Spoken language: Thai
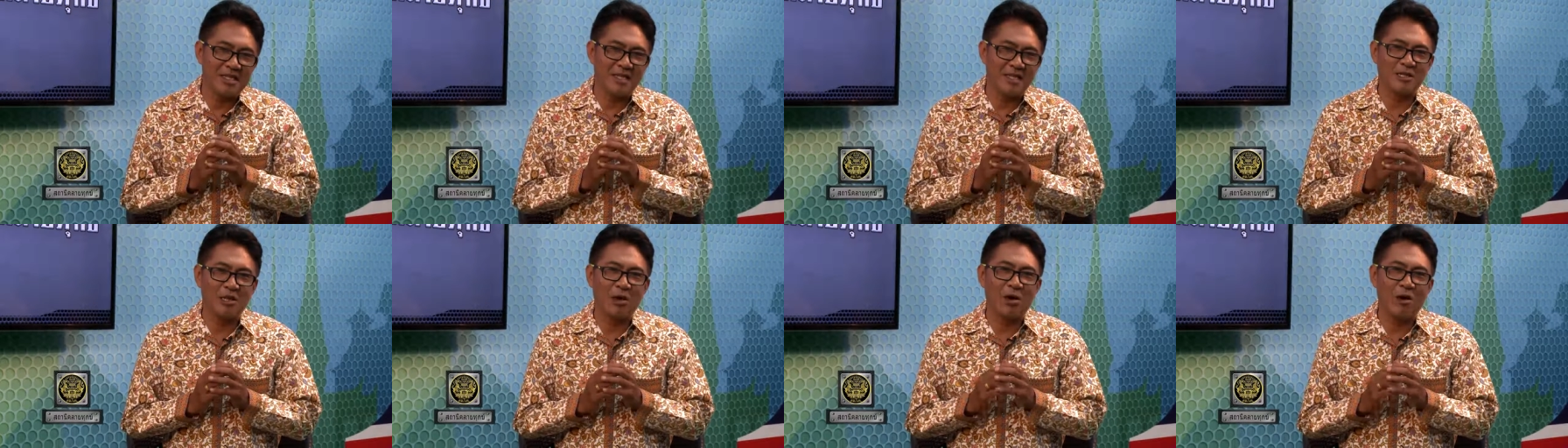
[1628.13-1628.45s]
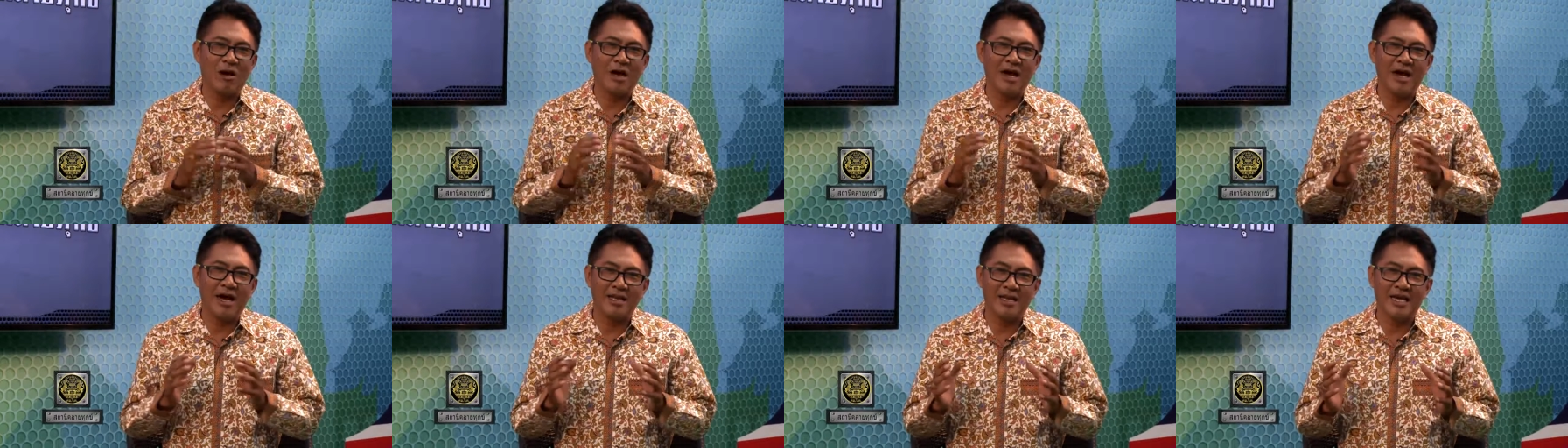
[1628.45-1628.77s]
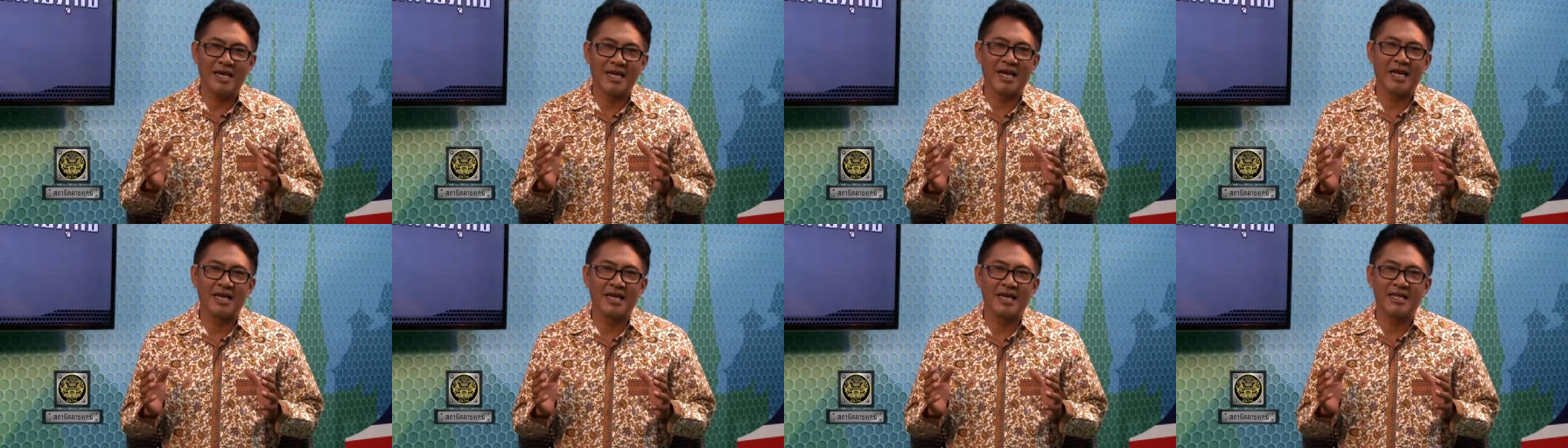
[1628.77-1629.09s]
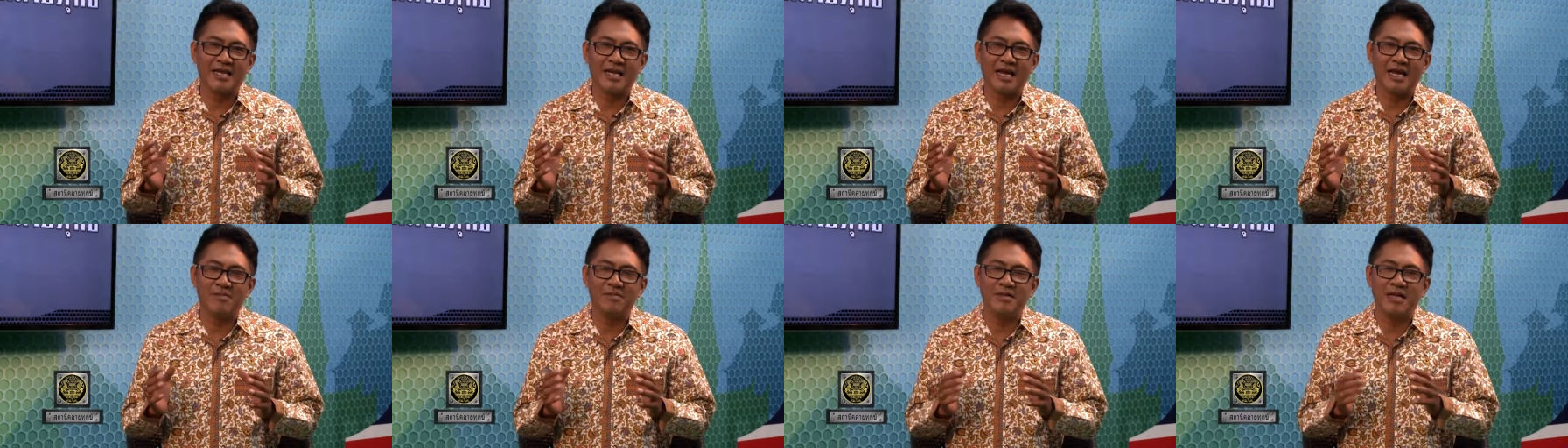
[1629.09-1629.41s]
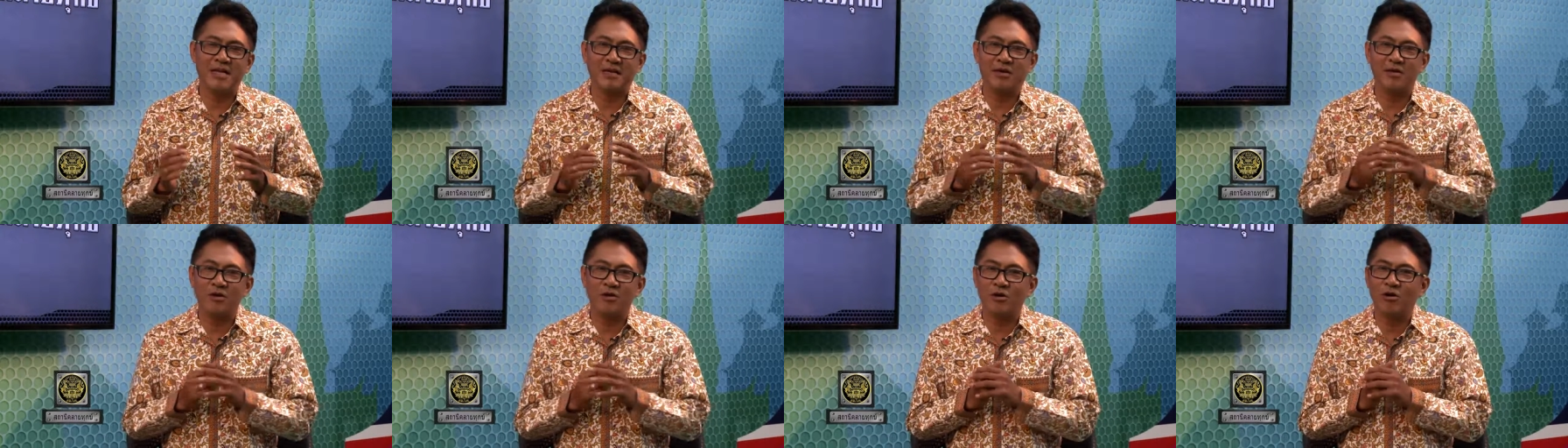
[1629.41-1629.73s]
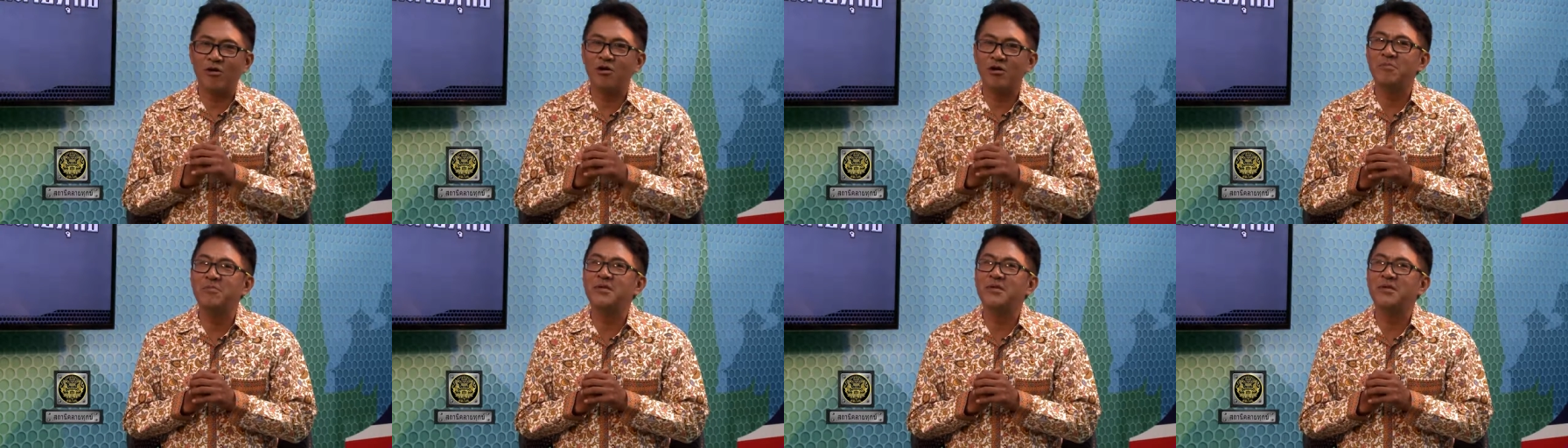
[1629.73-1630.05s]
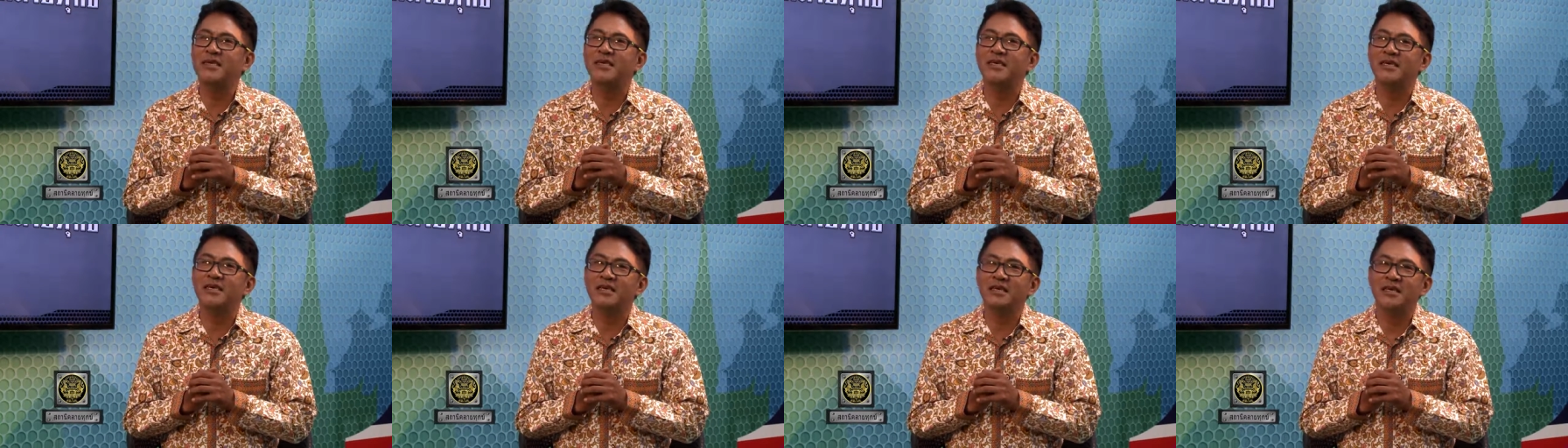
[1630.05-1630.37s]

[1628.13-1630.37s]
ติดต่อใครยังไงนะครับ อย่างน้อยๆก็มี